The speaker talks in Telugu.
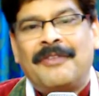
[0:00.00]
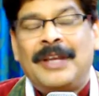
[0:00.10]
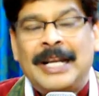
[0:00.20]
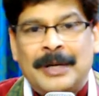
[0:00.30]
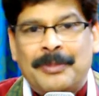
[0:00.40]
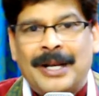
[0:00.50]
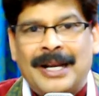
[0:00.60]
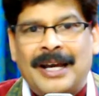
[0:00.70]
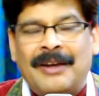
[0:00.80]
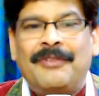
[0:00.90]

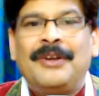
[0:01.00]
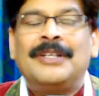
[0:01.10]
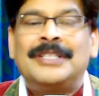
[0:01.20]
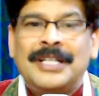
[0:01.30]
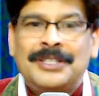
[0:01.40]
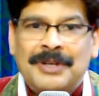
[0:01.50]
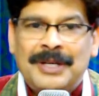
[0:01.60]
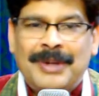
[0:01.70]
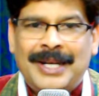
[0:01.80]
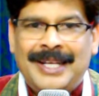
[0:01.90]
వీలైనప్పుడల్లా వీలు
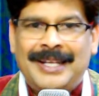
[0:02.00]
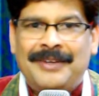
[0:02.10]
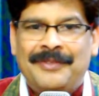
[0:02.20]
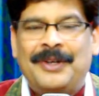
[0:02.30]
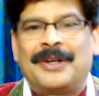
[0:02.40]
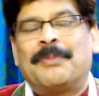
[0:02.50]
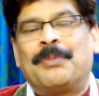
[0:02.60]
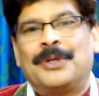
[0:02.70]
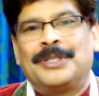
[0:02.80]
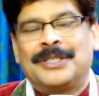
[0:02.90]
చేసుకొని మరీ వీడియోలను
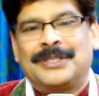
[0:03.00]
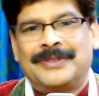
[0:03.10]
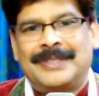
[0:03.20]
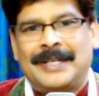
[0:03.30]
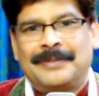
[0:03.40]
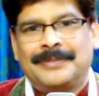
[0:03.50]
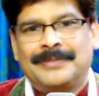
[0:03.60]
అప్లోడ్ చేస్తూ ఉంటారు